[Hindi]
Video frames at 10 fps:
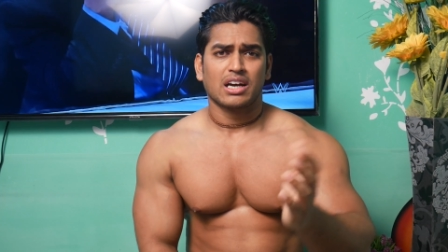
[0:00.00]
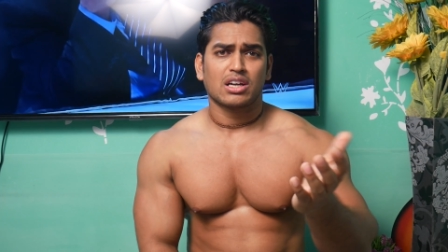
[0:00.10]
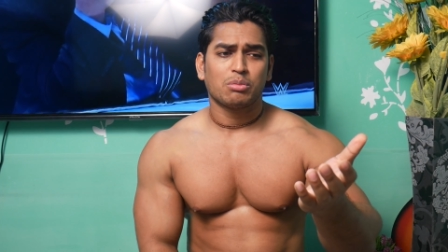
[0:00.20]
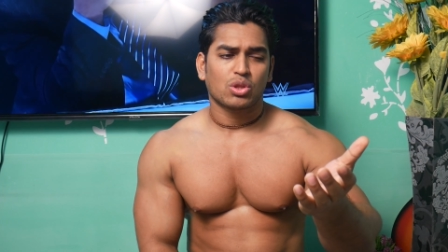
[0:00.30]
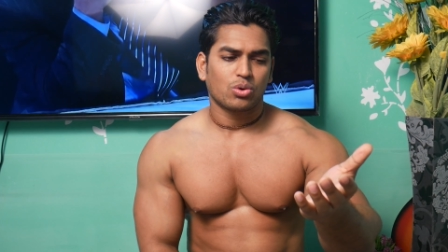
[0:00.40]

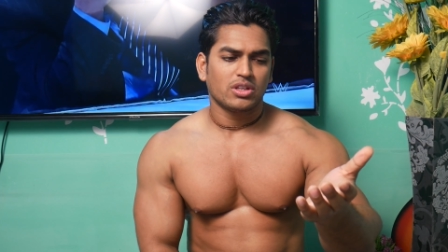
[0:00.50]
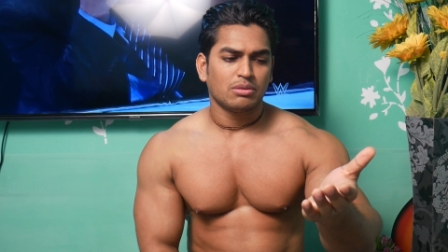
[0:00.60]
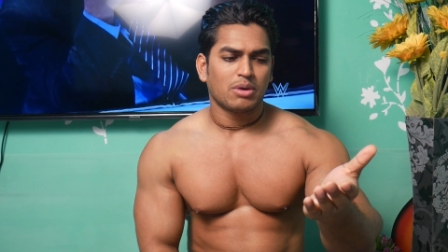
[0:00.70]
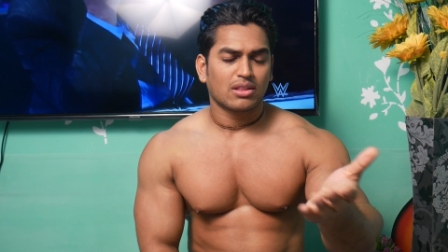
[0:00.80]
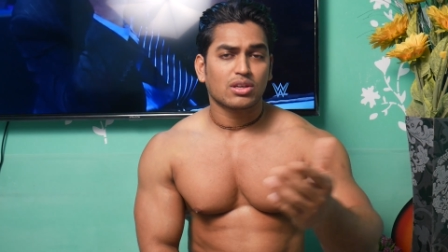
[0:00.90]
अगर मैं थोड़ी
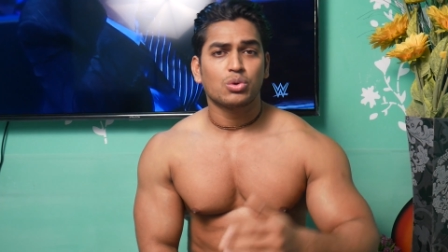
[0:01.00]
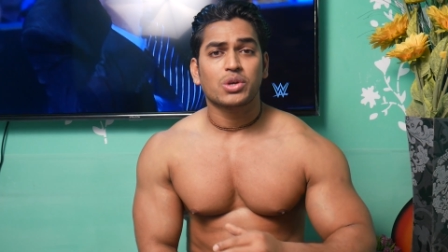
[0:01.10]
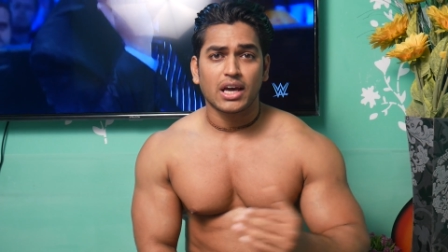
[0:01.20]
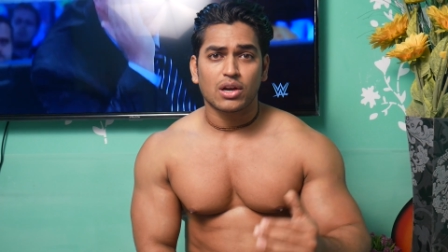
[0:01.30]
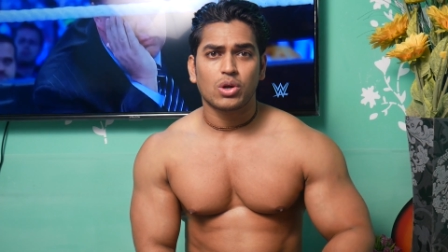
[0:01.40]
सी बात करूं
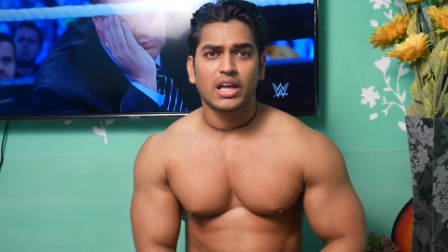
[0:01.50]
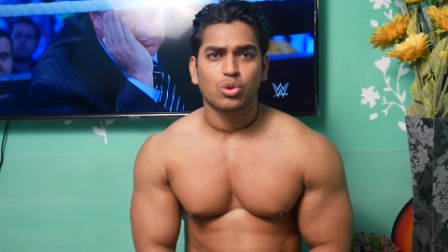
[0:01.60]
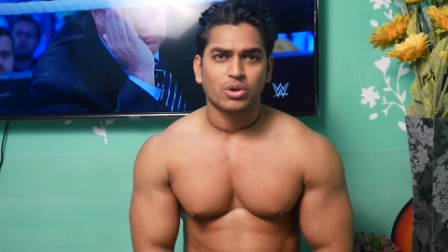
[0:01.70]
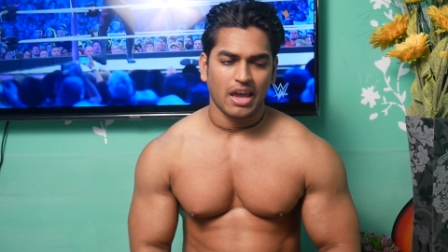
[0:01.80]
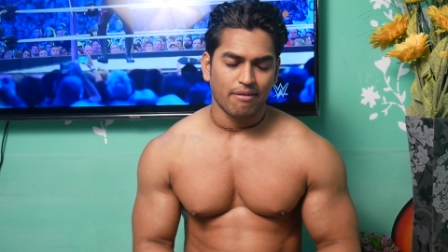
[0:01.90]
क्या रोल है
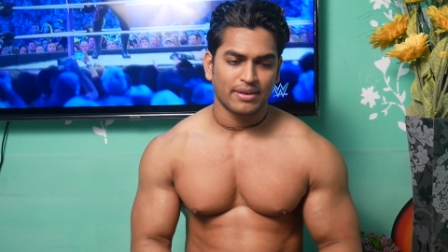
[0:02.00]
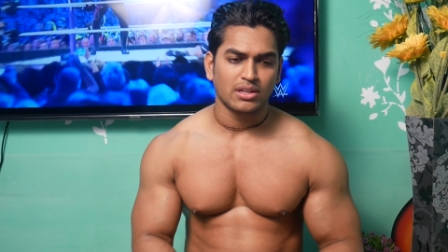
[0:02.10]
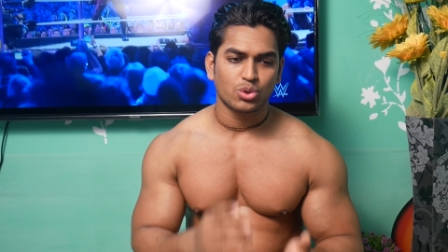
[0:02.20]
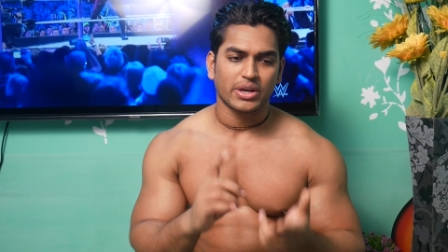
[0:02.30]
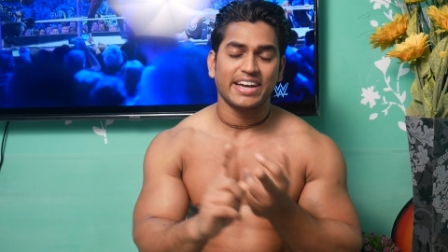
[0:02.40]
तो
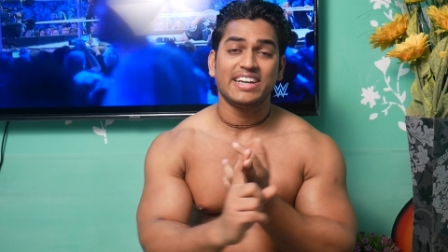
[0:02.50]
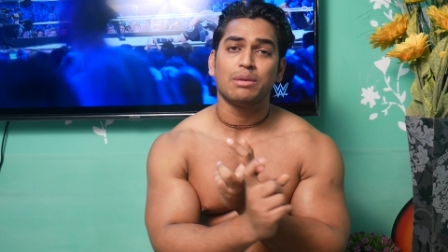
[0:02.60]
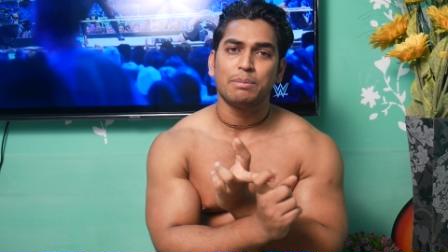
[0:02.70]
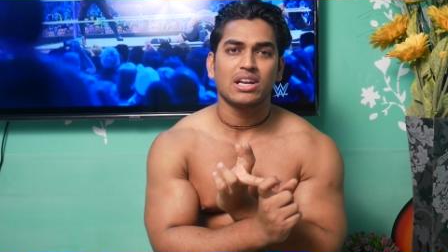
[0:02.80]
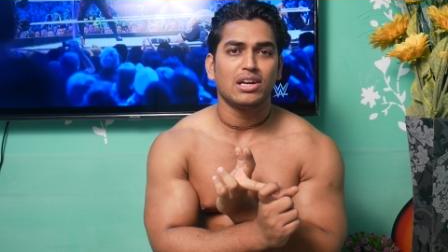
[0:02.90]
कैफीन जो
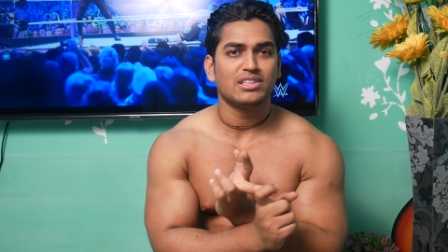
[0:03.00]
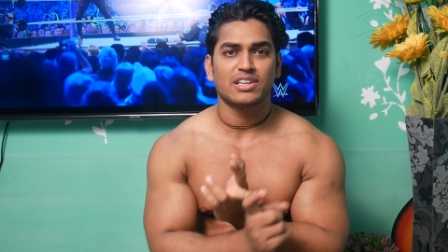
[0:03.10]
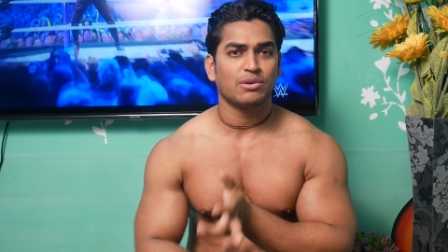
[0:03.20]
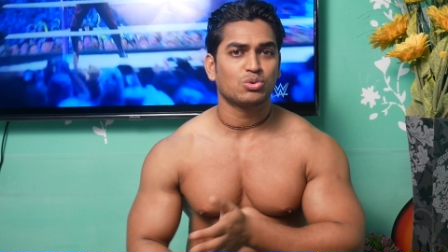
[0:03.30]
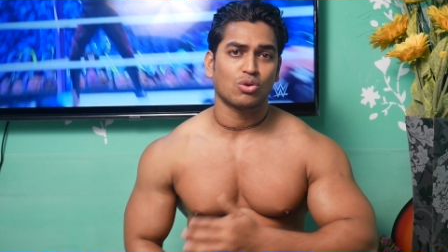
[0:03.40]
एटीपी रिलीज
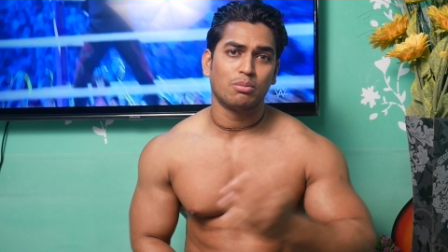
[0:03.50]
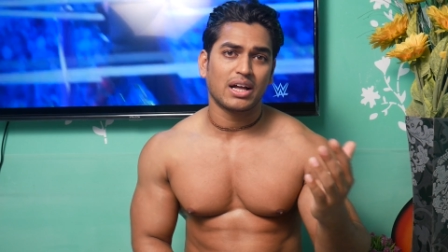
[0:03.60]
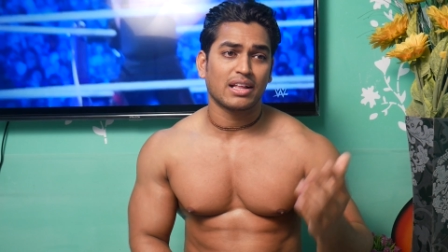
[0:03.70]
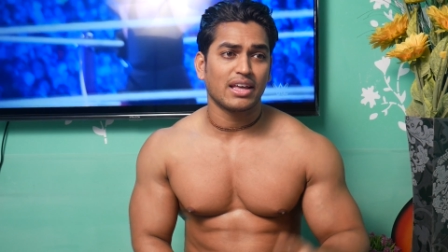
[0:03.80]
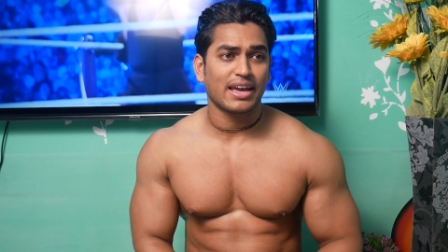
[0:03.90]
है उसको
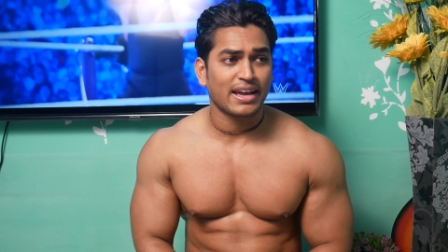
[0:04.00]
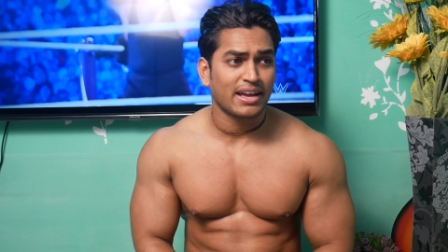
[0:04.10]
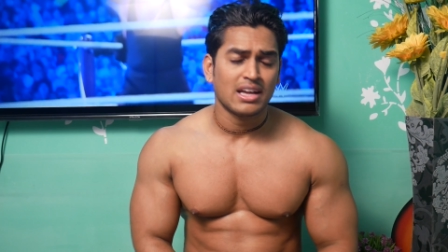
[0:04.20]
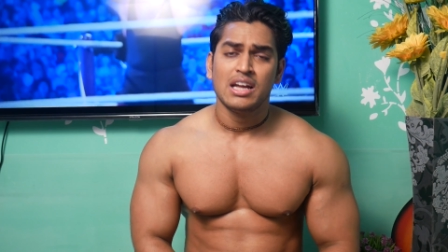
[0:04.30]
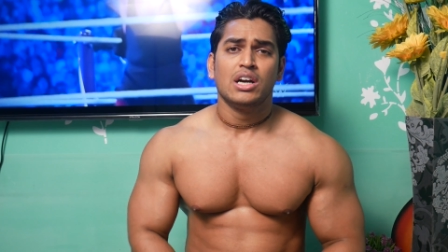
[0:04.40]
बढ़ाता है